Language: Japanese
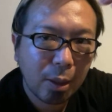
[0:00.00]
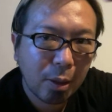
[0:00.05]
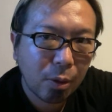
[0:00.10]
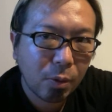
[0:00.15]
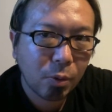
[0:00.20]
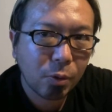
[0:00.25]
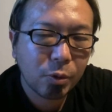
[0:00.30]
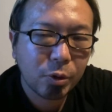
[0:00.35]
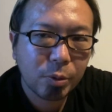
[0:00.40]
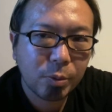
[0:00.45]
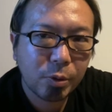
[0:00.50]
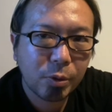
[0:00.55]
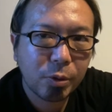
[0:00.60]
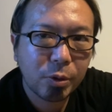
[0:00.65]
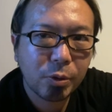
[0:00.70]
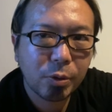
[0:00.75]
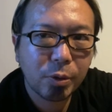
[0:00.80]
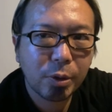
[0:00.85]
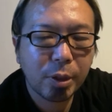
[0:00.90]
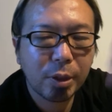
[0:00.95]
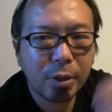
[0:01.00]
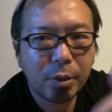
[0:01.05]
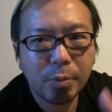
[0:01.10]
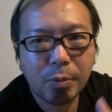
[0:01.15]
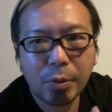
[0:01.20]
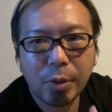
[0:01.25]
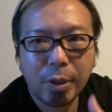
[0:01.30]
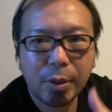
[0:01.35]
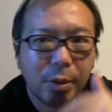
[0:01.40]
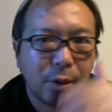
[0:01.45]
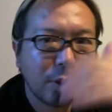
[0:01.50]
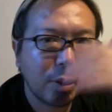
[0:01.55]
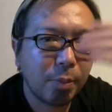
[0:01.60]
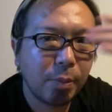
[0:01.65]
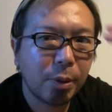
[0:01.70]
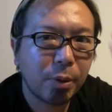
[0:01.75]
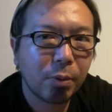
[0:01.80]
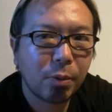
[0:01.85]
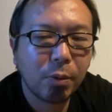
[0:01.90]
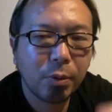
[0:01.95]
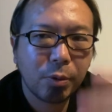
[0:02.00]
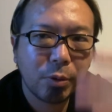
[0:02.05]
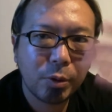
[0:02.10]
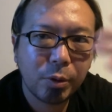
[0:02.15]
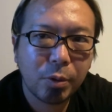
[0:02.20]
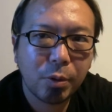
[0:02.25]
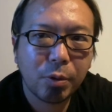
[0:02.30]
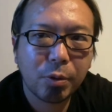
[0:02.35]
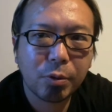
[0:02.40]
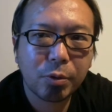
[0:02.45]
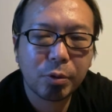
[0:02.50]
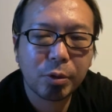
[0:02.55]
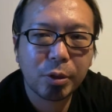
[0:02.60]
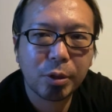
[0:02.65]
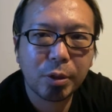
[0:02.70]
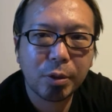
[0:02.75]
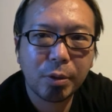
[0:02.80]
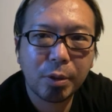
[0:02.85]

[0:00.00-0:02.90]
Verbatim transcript: この自分の理想形に向かってやっぱりこういうふうに努力し、